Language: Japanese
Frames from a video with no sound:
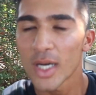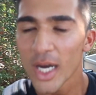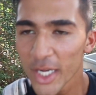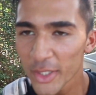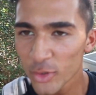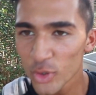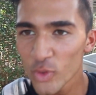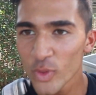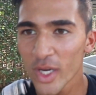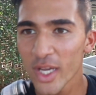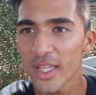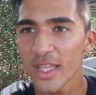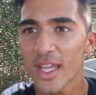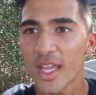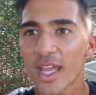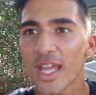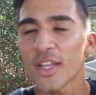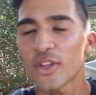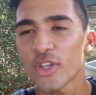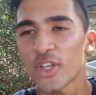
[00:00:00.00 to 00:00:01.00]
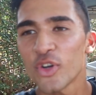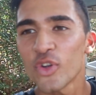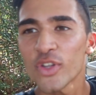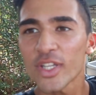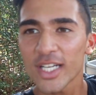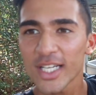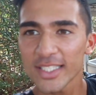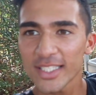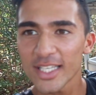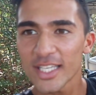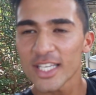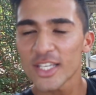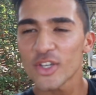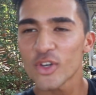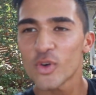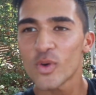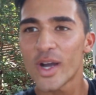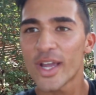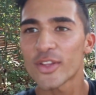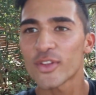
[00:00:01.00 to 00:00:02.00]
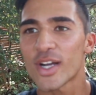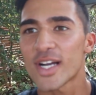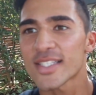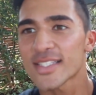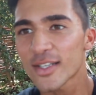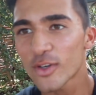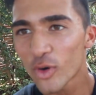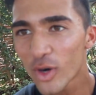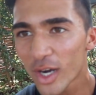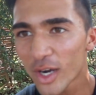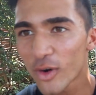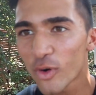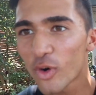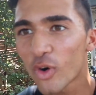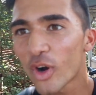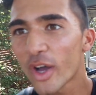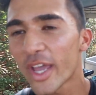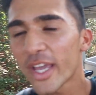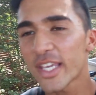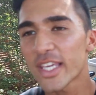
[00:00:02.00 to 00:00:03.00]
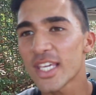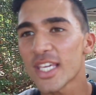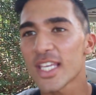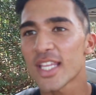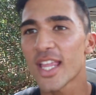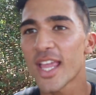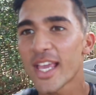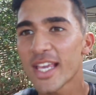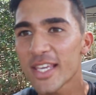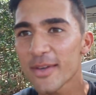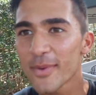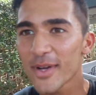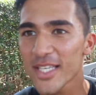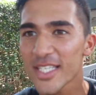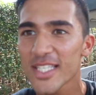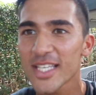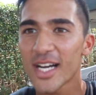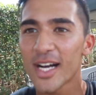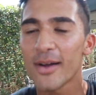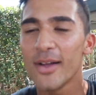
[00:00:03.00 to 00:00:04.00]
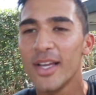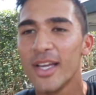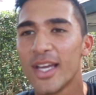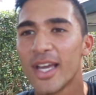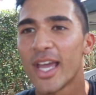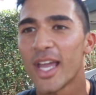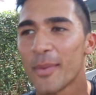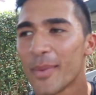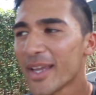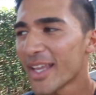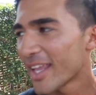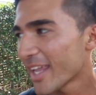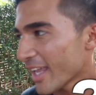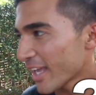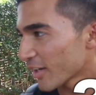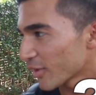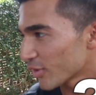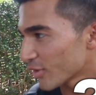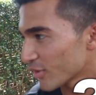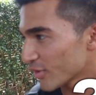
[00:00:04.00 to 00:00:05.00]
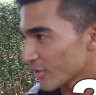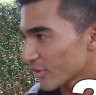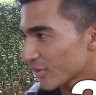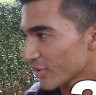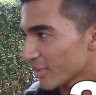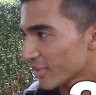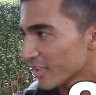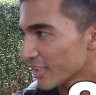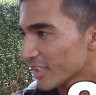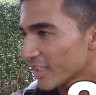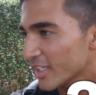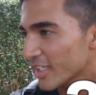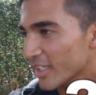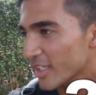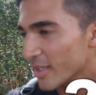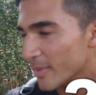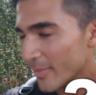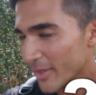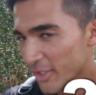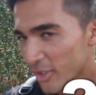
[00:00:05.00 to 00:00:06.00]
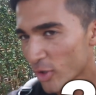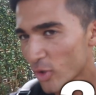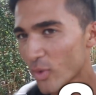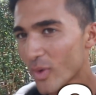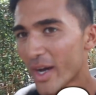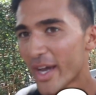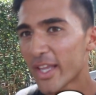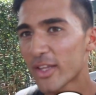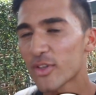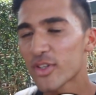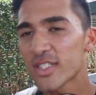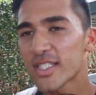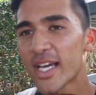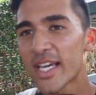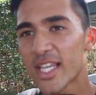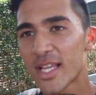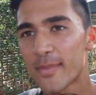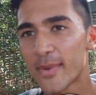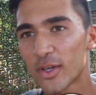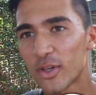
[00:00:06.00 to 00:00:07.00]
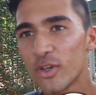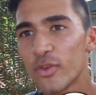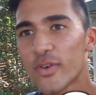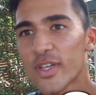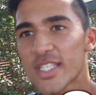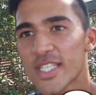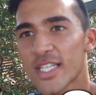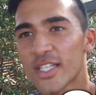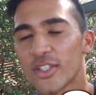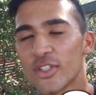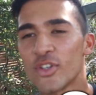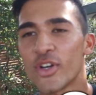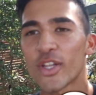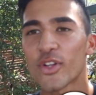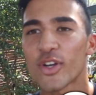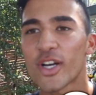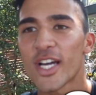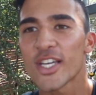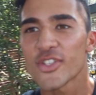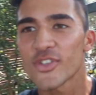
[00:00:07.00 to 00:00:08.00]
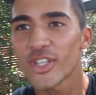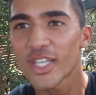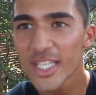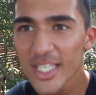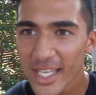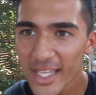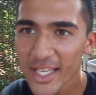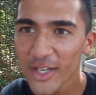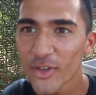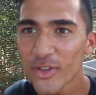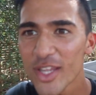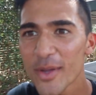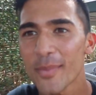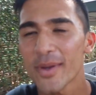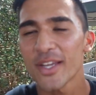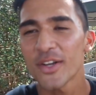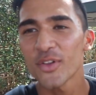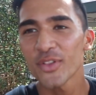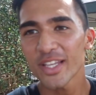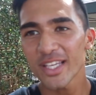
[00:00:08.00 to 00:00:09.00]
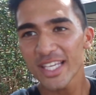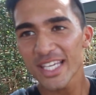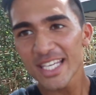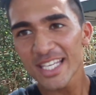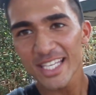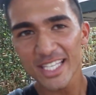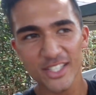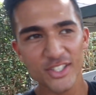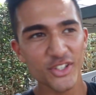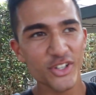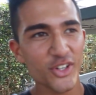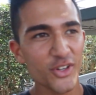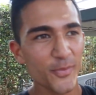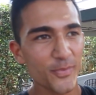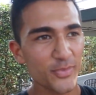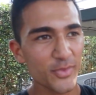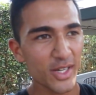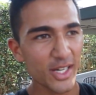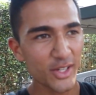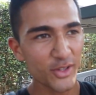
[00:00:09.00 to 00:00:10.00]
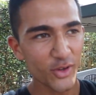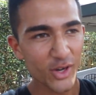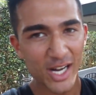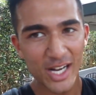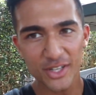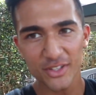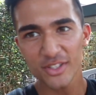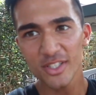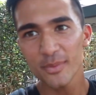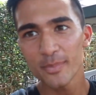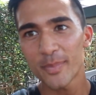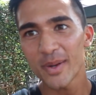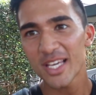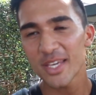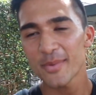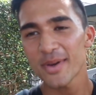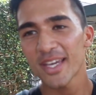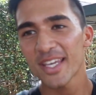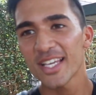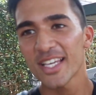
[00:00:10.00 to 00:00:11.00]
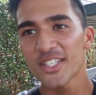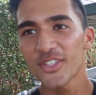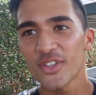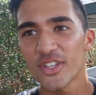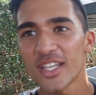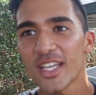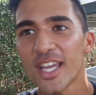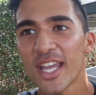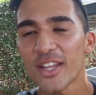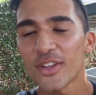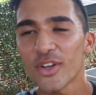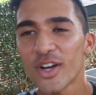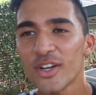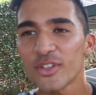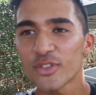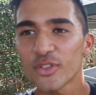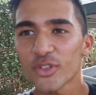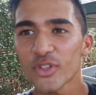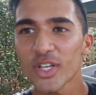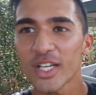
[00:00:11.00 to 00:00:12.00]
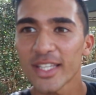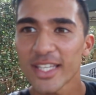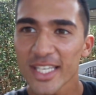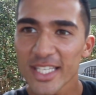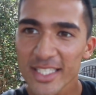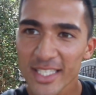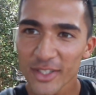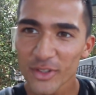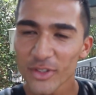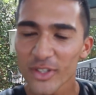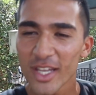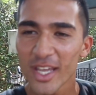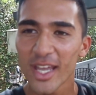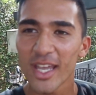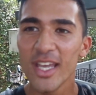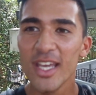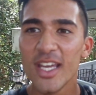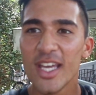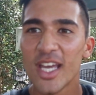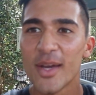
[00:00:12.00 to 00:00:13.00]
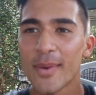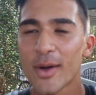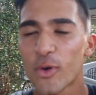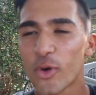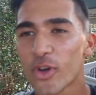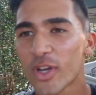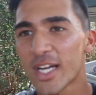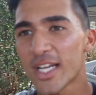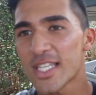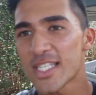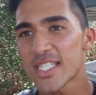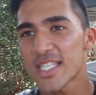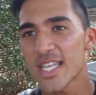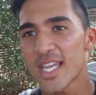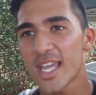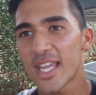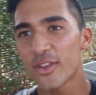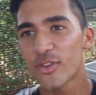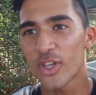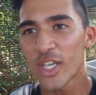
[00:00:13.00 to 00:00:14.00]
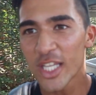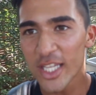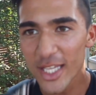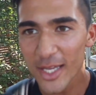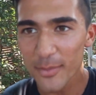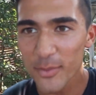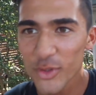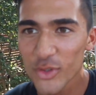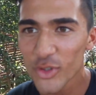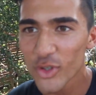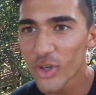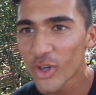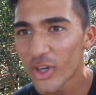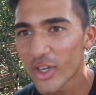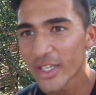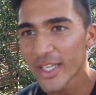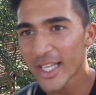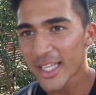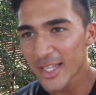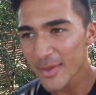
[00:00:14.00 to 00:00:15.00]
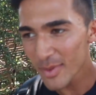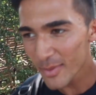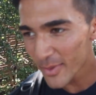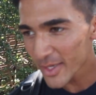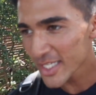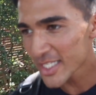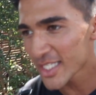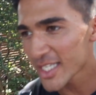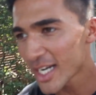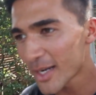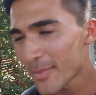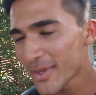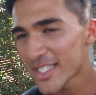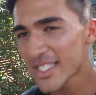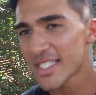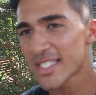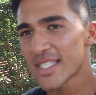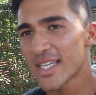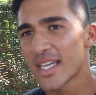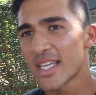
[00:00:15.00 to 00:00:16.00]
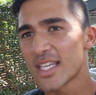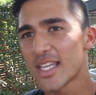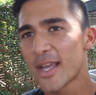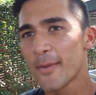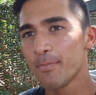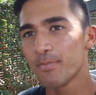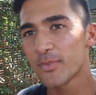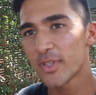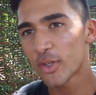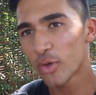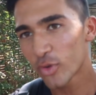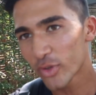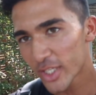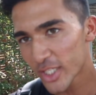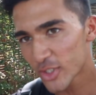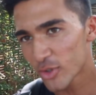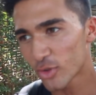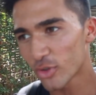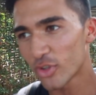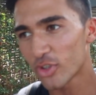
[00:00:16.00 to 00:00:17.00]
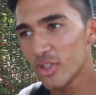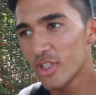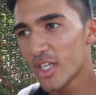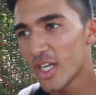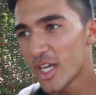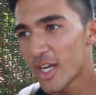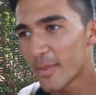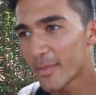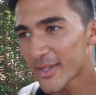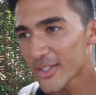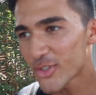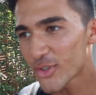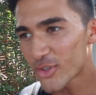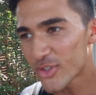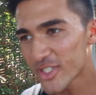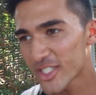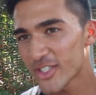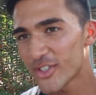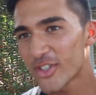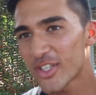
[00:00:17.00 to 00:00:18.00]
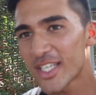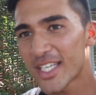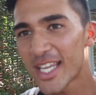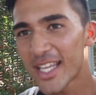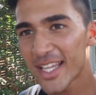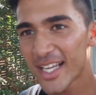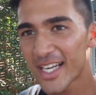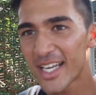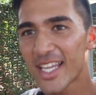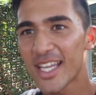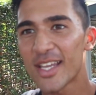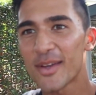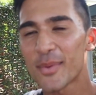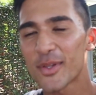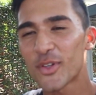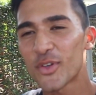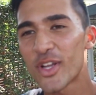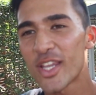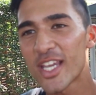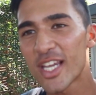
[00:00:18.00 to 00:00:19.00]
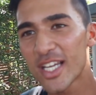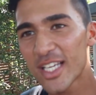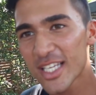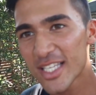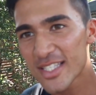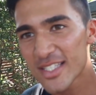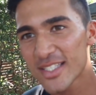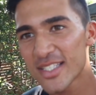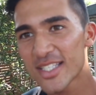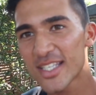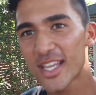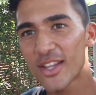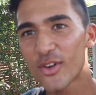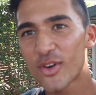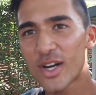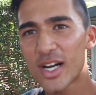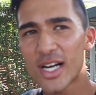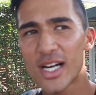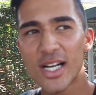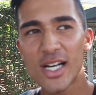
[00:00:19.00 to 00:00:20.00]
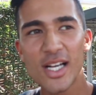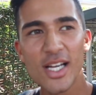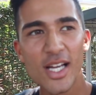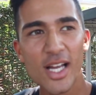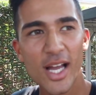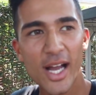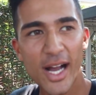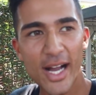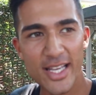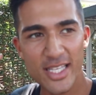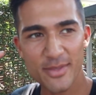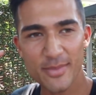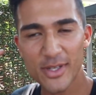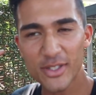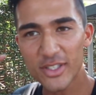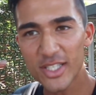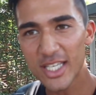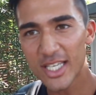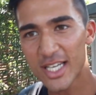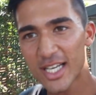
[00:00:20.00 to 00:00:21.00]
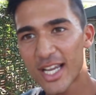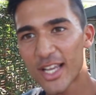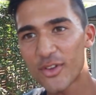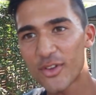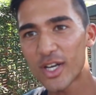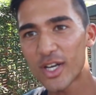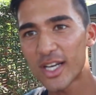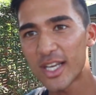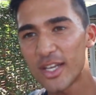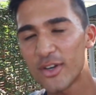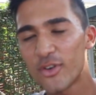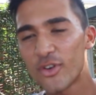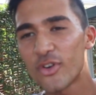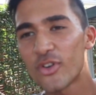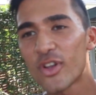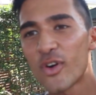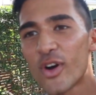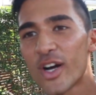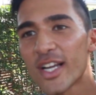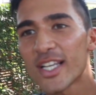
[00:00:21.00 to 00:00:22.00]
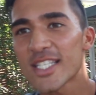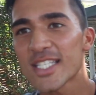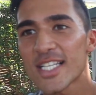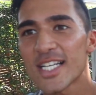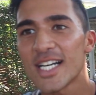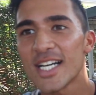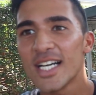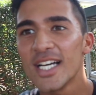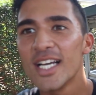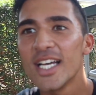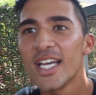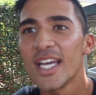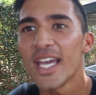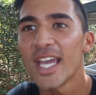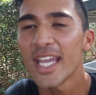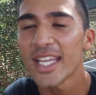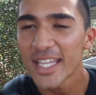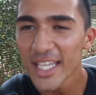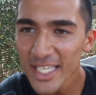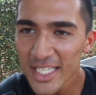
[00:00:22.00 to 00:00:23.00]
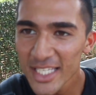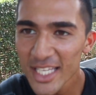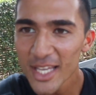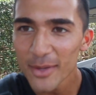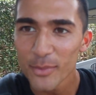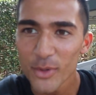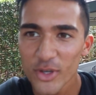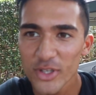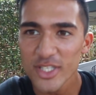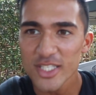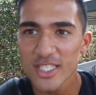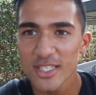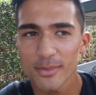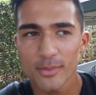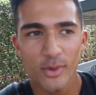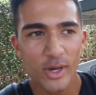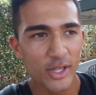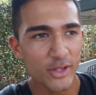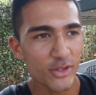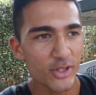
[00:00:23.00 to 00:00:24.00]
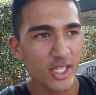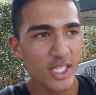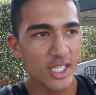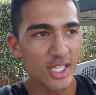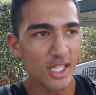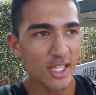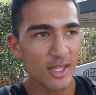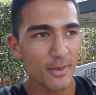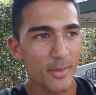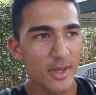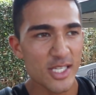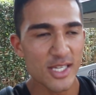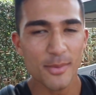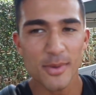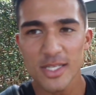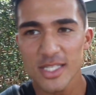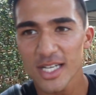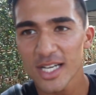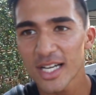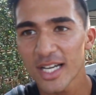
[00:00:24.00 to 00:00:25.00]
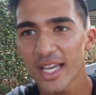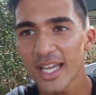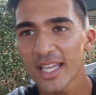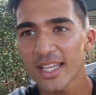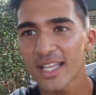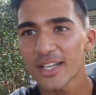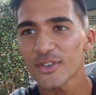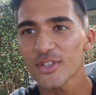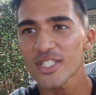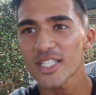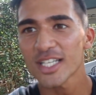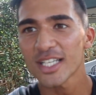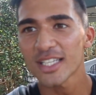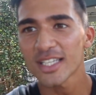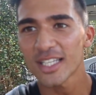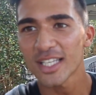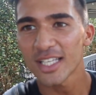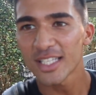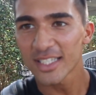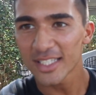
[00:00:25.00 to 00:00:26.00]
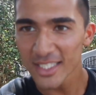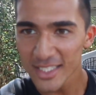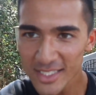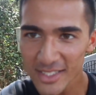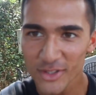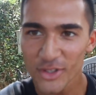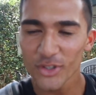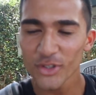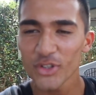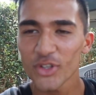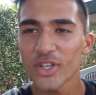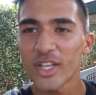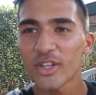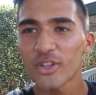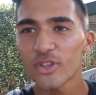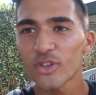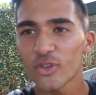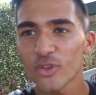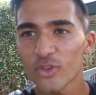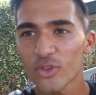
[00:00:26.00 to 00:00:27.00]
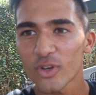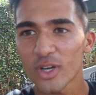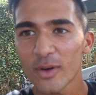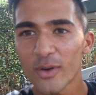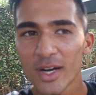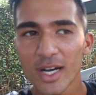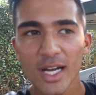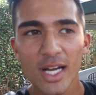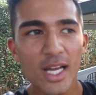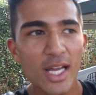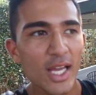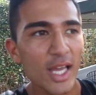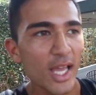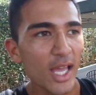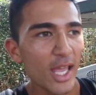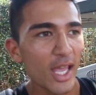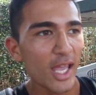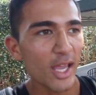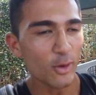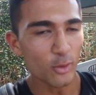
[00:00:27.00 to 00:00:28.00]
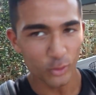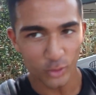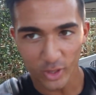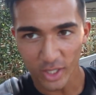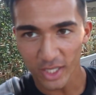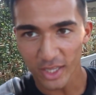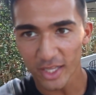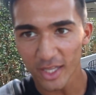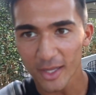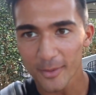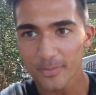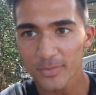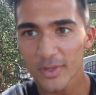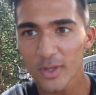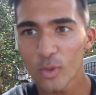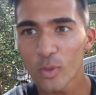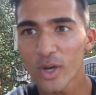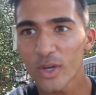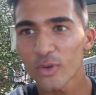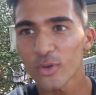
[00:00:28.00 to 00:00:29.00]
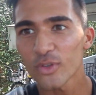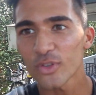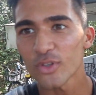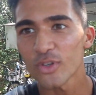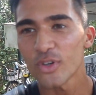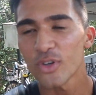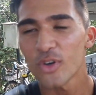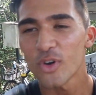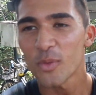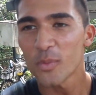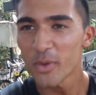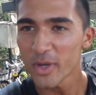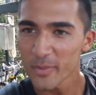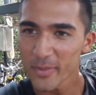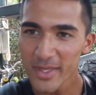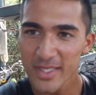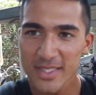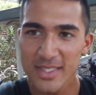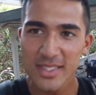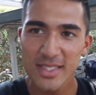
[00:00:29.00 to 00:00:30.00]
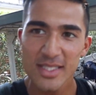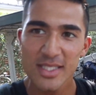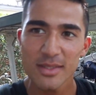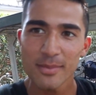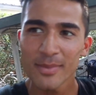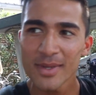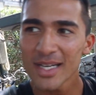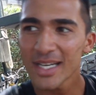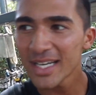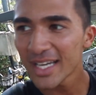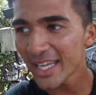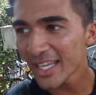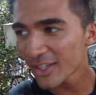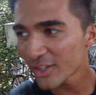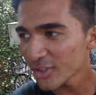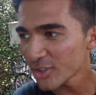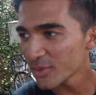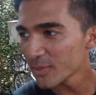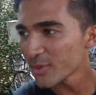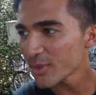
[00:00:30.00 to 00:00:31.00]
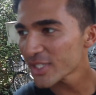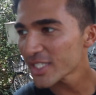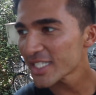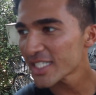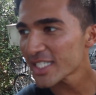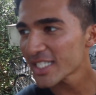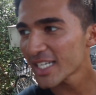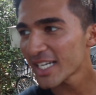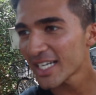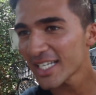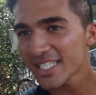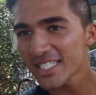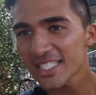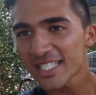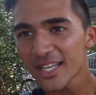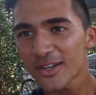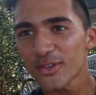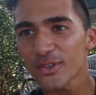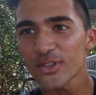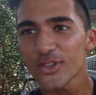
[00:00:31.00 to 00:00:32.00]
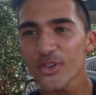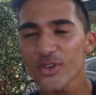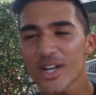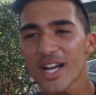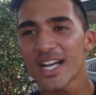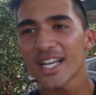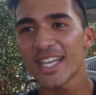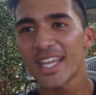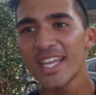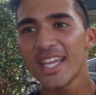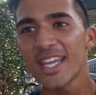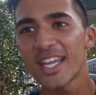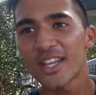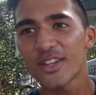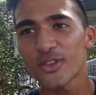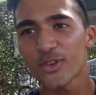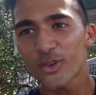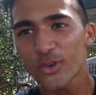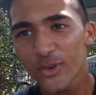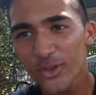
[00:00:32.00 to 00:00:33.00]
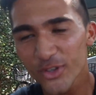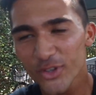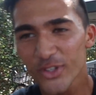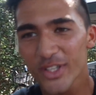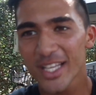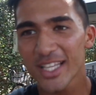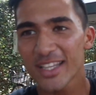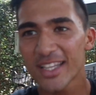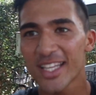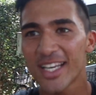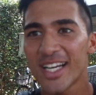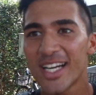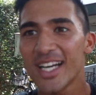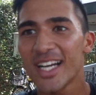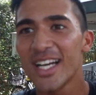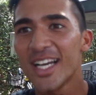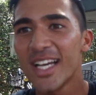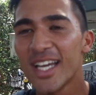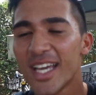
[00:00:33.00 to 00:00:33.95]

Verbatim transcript: はいというわけで、えっと、いろんな方に今日は、えっと、朝ごはんを、え聞いていきましたで、まああのーまあ、今日は、えっと、埼玉のフィジークの、えっと、会場に来てたので、まあ、いろんな筋肉のあのあるバキバキな人に、えっと、会うことができたので、まあ、こういう感じで、えっと、インタビューをやってみました、まあ、実際にねいろんな人の、まあ、食事を聞けたり、まあ、トレーニングについてとか始まるきっかかねいろいろなお話が、えできて僕自身も、えっと、聞いててめちゃめちゃ、え楽しかったですということで、えっと、今日の動画はえー、この辺で終わろうと思います。まあ、えっと、もしかしてこの動画がね、えっと、好評だったら、